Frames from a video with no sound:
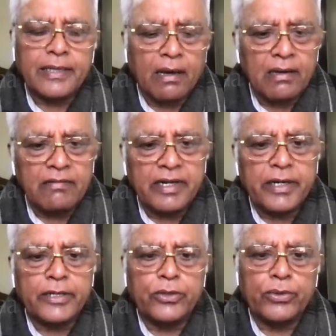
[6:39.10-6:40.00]
நாலு
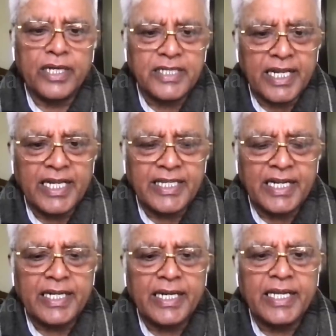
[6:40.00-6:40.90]
வருடத்தினுடைய சிறை
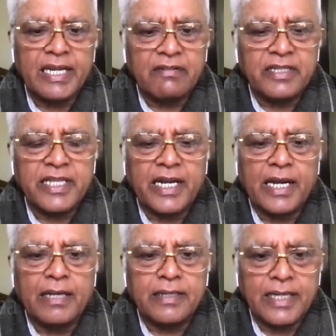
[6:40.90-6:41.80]
தண்டனை இருபத்தி
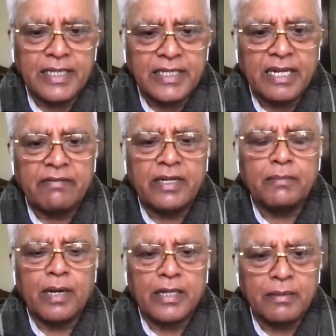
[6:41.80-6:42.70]
ஏழாம் தேதி ஜனவரி
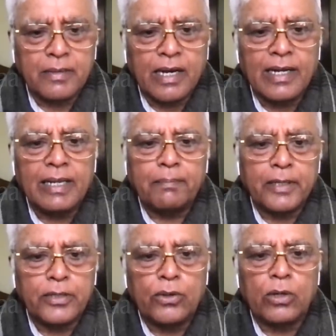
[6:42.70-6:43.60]
மாதம் காலை
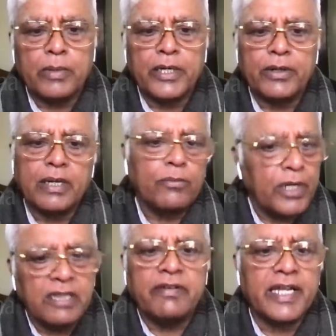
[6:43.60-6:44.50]
பதினோரு மணியுடன்
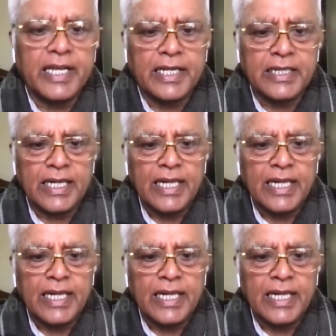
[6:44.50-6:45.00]
முடிந்து விடுகிறது